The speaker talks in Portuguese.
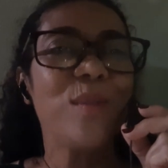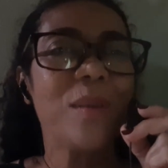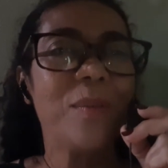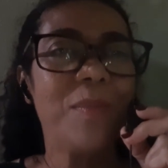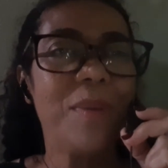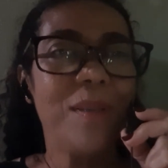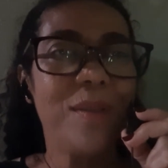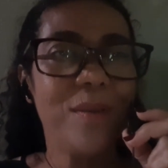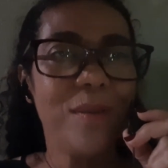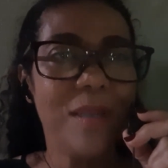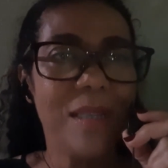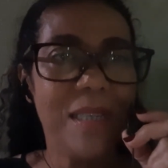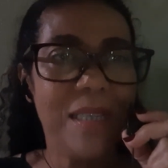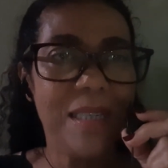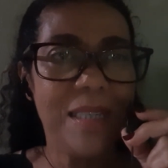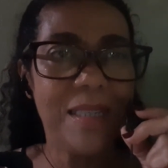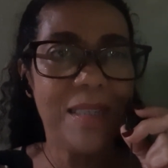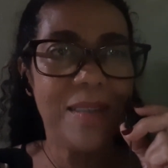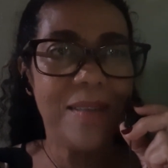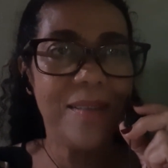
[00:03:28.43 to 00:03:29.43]

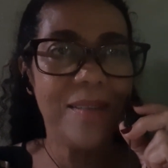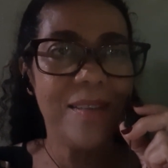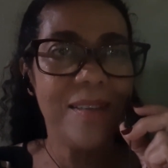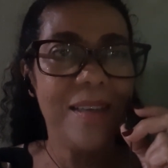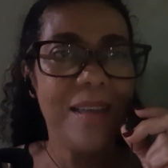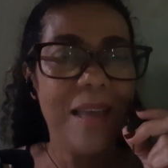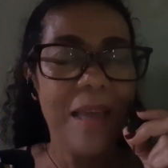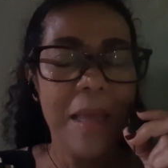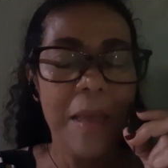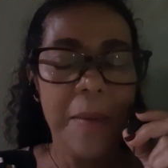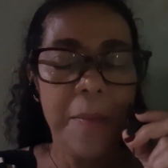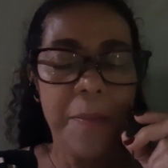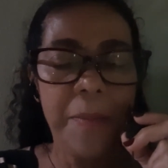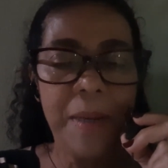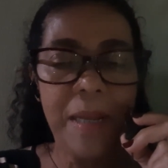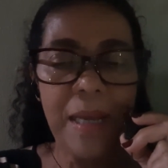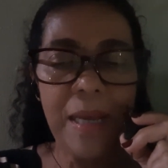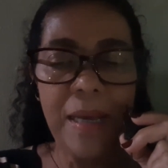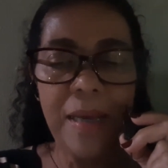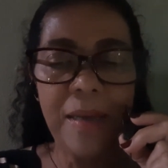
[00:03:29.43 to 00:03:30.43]
sabedoria
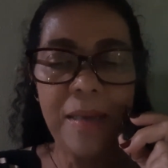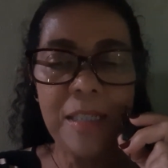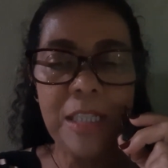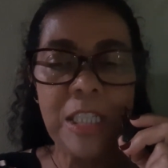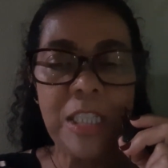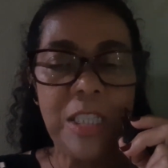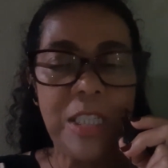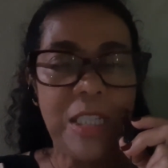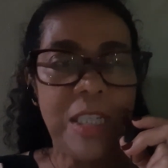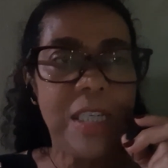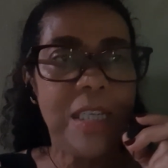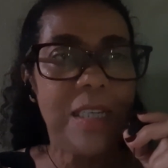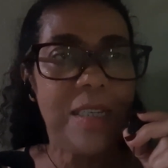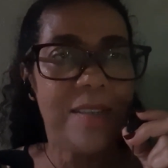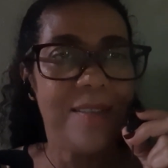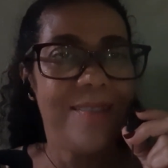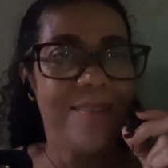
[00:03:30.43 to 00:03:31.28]
para agir